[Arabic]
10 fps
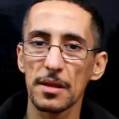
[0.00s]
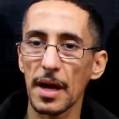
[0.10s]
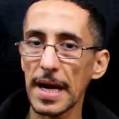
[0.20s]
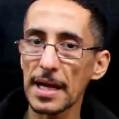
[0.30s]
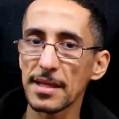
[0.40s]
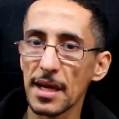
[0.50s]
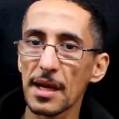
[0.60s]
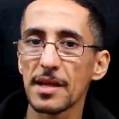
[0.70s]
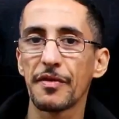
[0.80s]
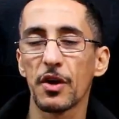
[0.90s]
الطريقه
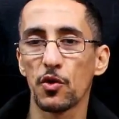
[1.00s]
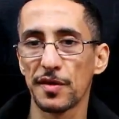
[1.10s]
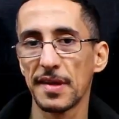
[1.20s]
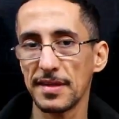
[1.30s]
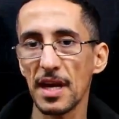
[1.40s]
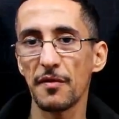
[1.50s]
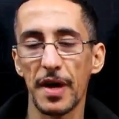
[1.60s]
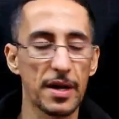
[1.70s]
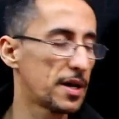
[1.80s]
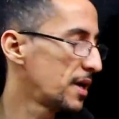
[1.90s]
ديال لا ديفيرونس ديال
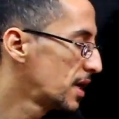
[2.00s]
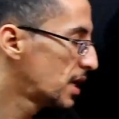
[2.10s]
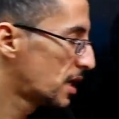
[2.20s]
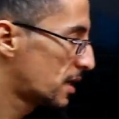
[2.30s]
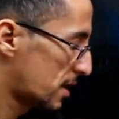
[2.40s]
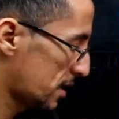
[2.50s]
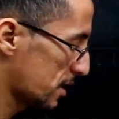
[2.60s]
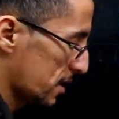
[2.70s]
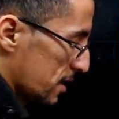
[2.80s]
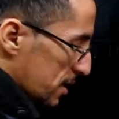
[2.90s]
الفرق
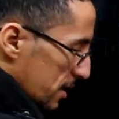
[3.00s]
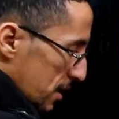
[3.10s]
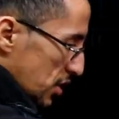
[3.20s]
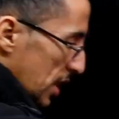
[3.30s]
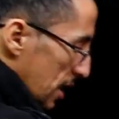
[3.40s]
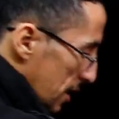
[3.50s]
غنجي